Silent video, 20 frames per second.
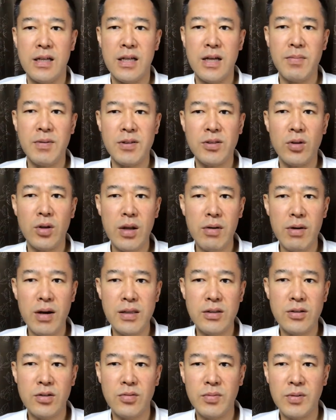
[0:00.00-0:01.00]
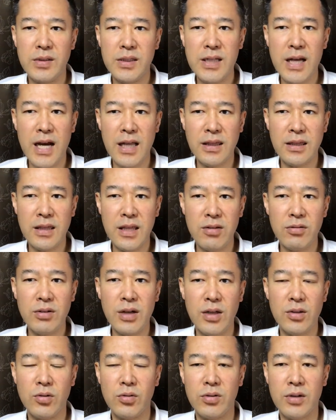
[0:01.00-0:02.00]
やっぱそれは自分に合ってる
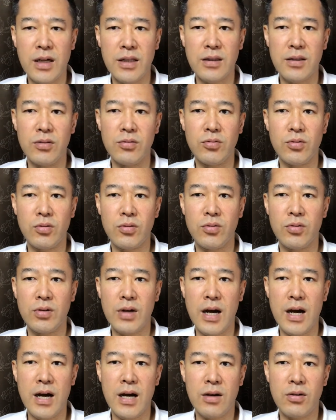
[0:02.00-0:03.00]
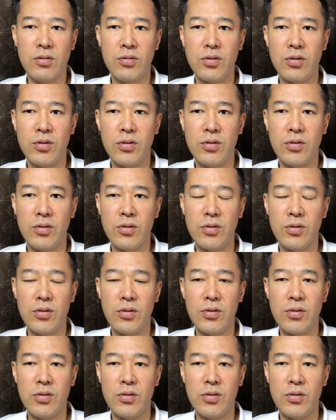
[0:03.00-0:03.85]
かどうかっていうところがこう